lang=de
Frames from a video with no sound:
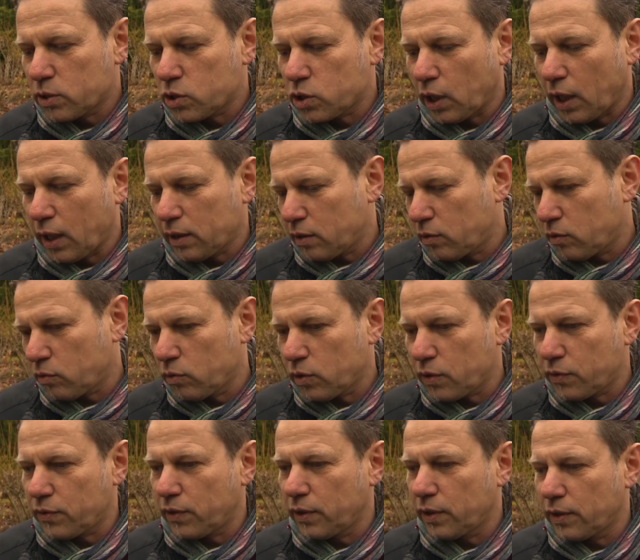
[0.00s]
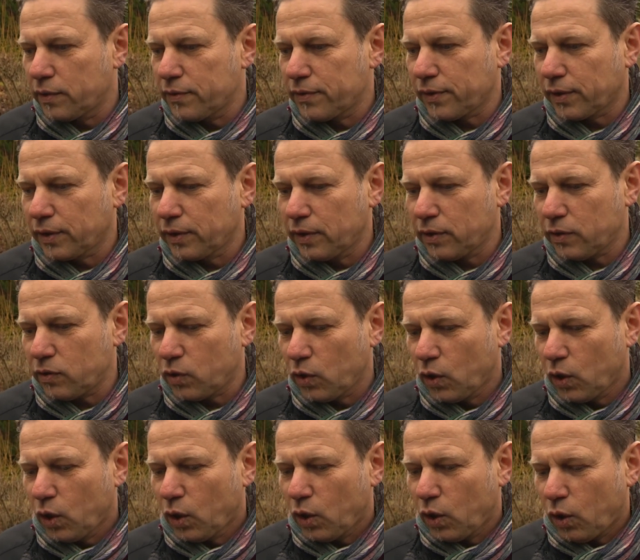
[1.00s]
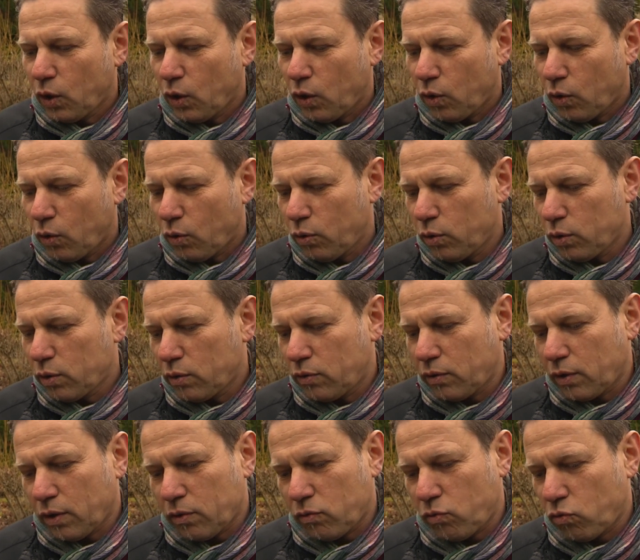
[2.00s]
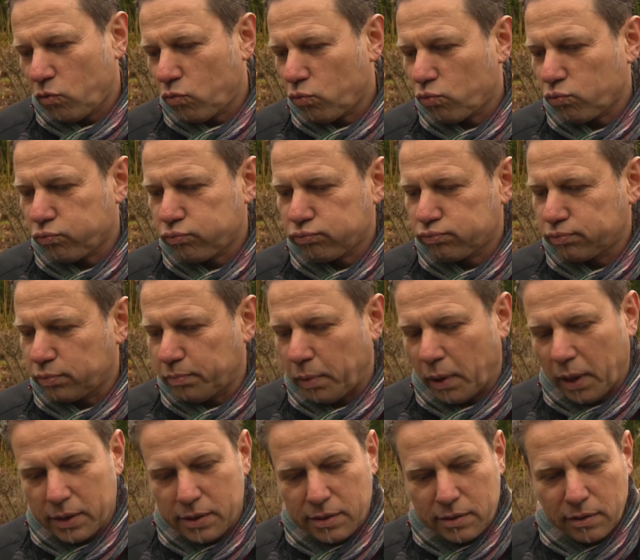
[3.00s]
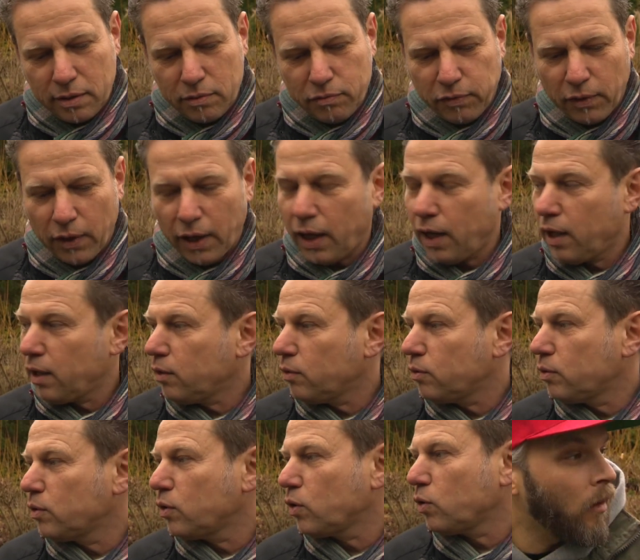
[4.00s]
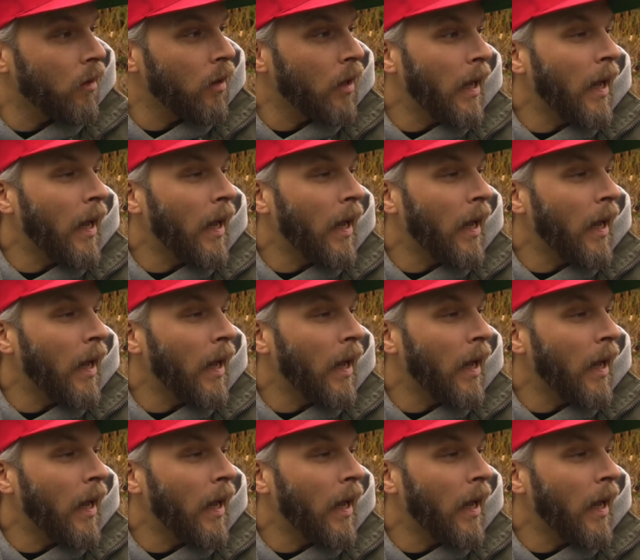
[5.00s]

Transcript: gestartet und das Ding inseriert. Ja. Und jetzt hast du ihn gefahren und dann.